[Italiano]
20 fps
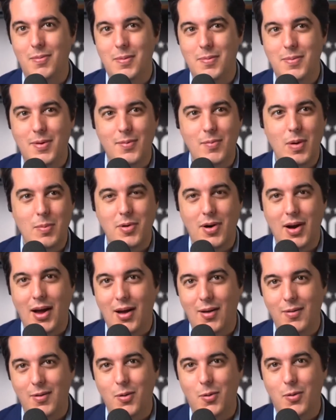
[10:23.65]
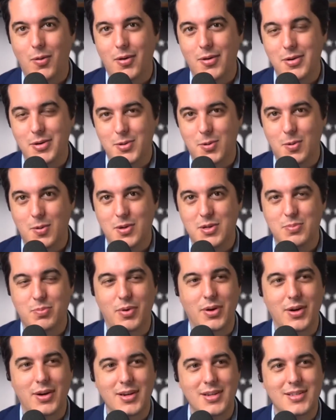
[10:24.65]
Ricordate Al Gore e George
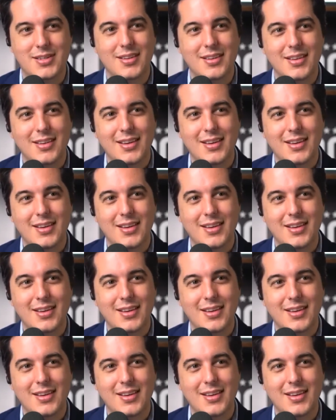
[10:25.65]
Bush?